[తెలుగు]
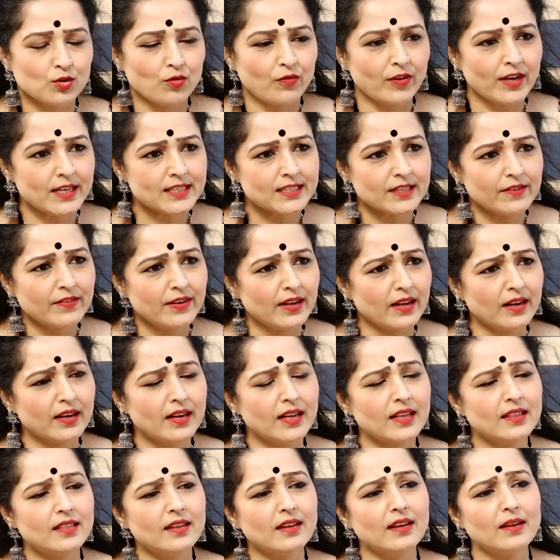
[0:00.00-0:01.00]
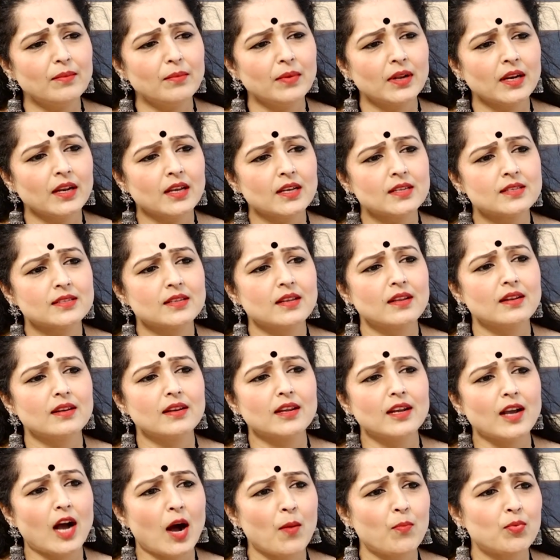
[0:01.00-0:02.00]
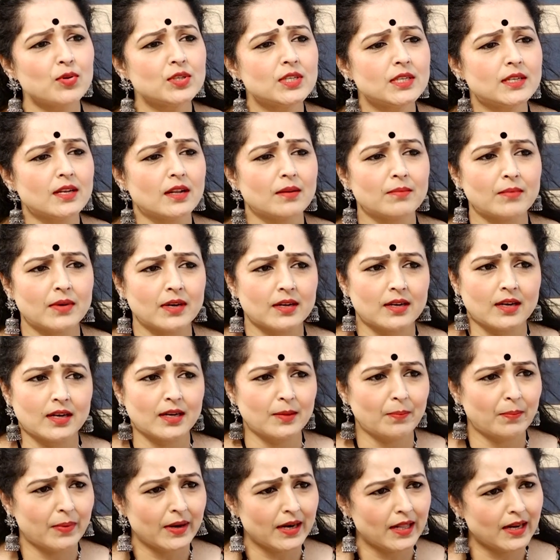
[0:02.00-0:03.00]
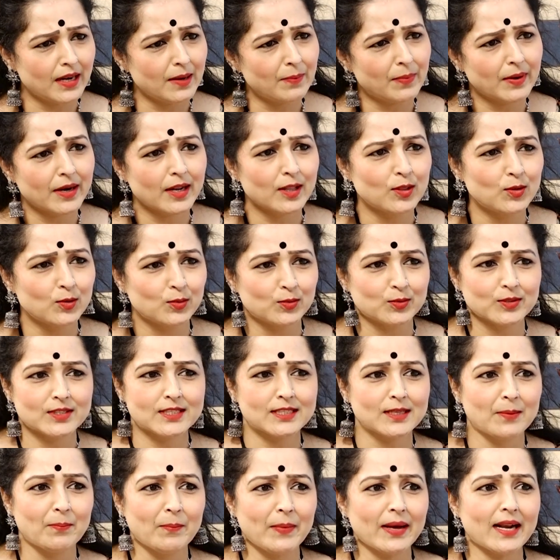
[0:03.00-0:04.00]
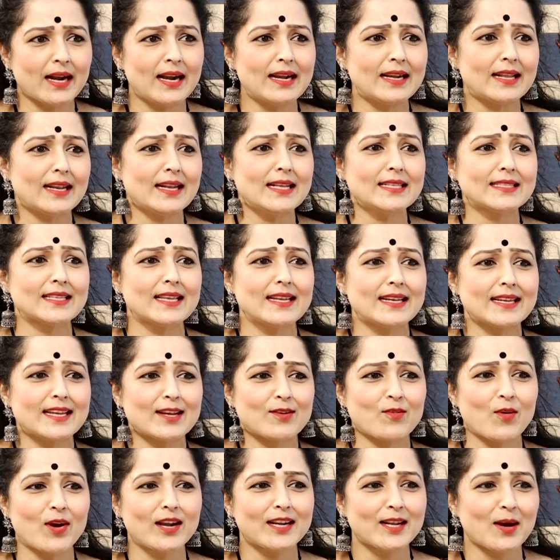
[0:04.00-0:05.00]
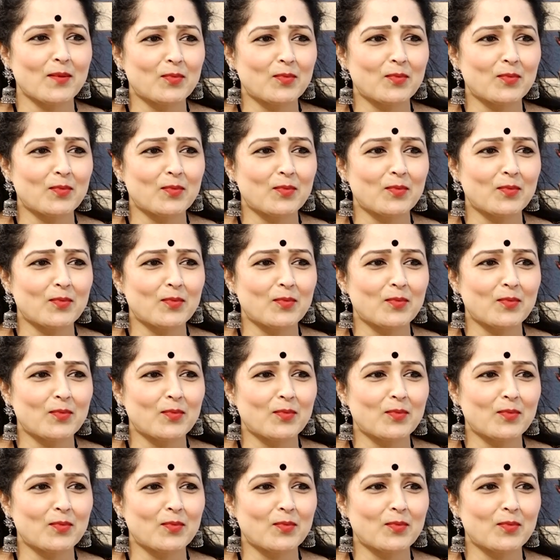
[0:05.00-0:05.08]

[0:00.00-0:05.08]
సో వేసవి అనేదే మనకి స్కిన్ కి ఆపోజిట్ అనమాట అంటే పడనే పడదు సమ్మర్ అంటేనే స్కిన్ కి క్వైట్